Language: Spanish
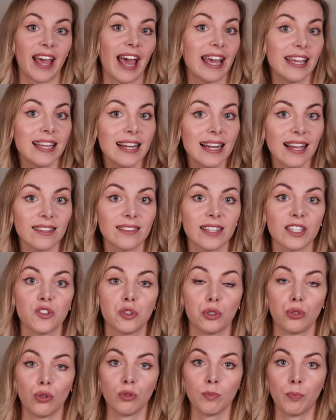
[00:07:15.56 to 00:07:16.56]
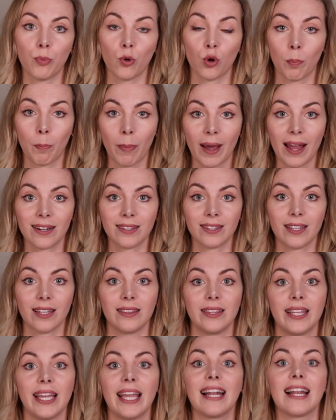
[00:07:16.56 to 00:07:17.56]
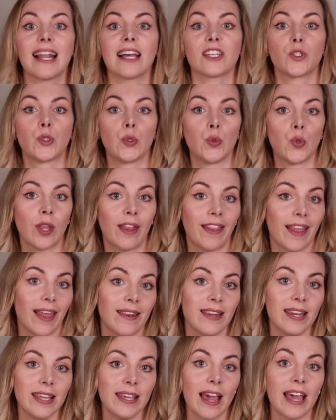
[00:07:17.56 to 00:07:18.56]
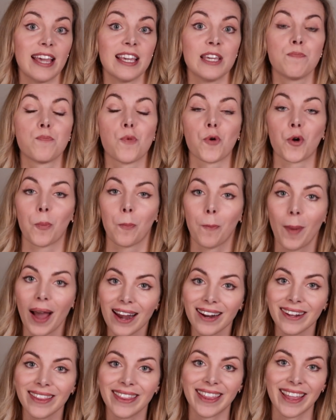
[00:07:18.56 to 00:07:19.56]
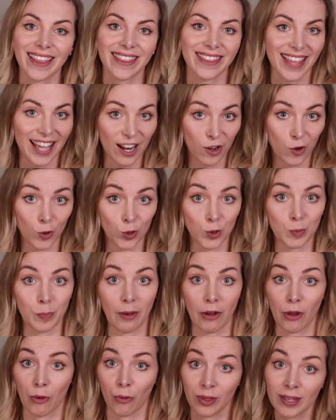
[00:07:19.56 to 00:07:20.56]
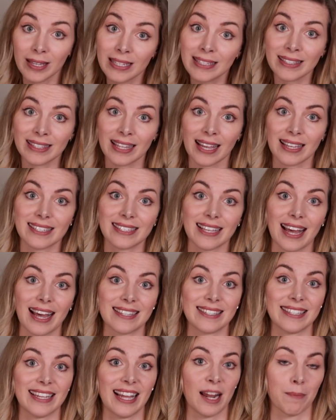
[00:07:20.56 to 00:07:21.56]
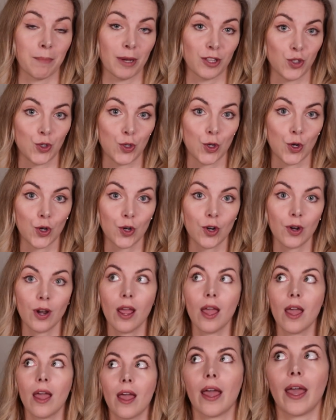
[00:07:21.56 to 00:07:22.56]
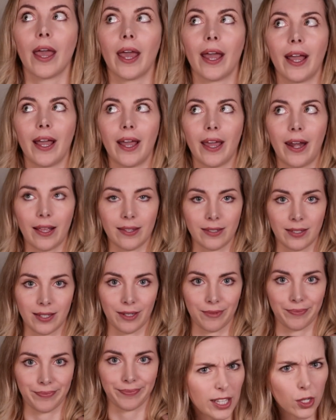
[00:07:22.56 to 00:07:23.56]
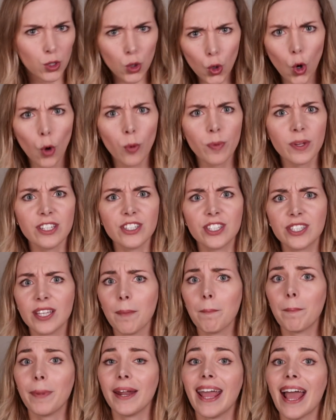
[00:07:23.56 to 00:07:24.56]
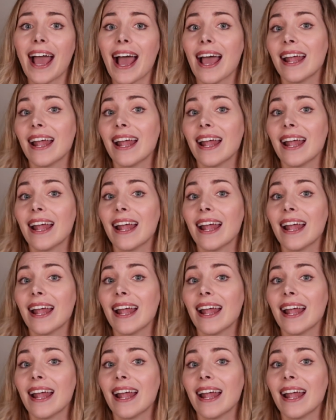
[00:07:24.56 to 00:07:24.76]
de ahí la atención por parte de la ciudadanía y por parte de los periodistas hacia la mansión crecen. Yanukovych siempre